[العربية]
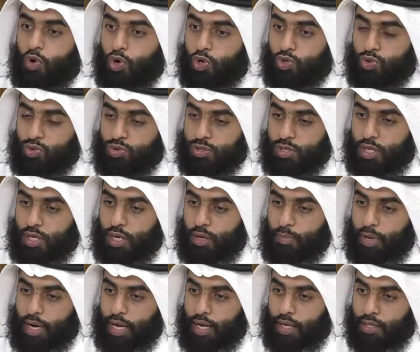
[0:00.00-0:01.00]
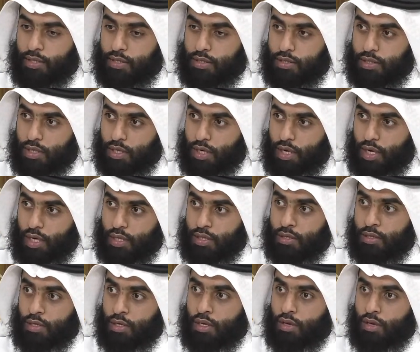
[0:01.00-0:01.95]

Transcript: وخصوصا البنات الصغيرات